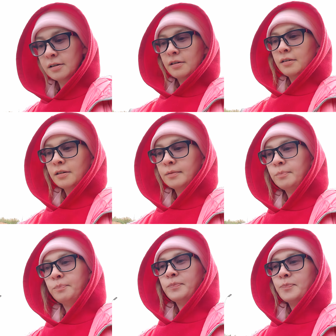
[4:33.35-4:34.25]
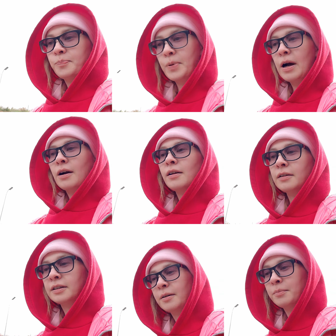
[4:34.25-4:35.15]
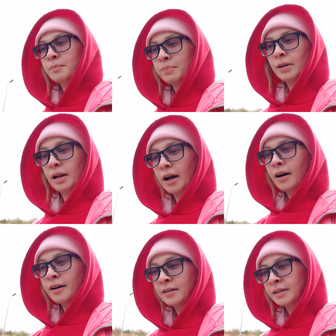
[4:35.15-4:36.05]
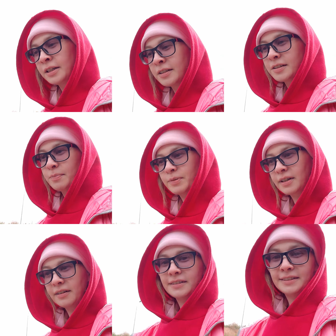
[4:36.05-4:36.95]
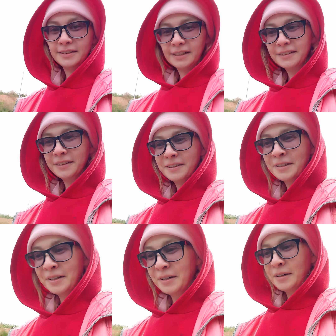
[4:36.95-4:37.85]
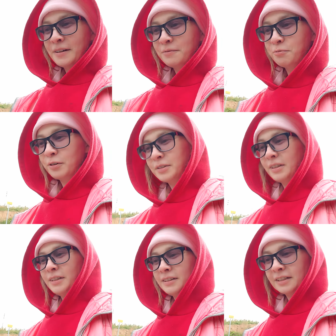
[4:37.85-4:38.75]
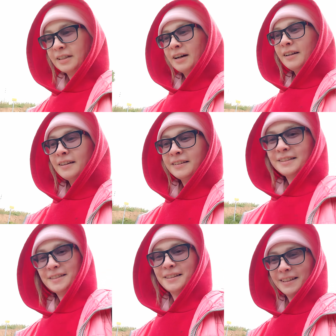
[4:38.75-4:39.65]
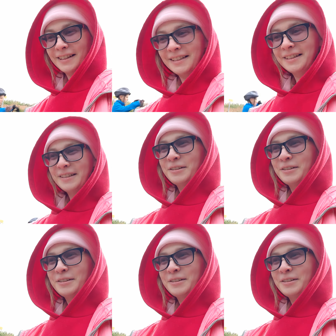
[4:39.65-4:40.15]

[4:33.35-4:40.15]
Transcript: А, пахала там поля, собирала сено, вот, и так далее, и так далее.